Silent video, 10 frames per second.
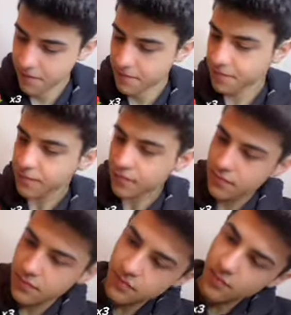
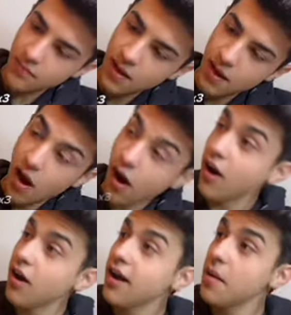Ah.
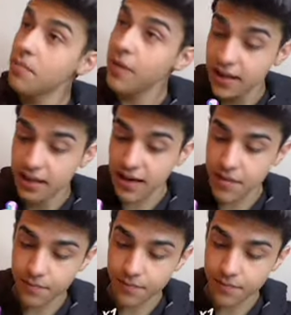Aa hem peynirli hem,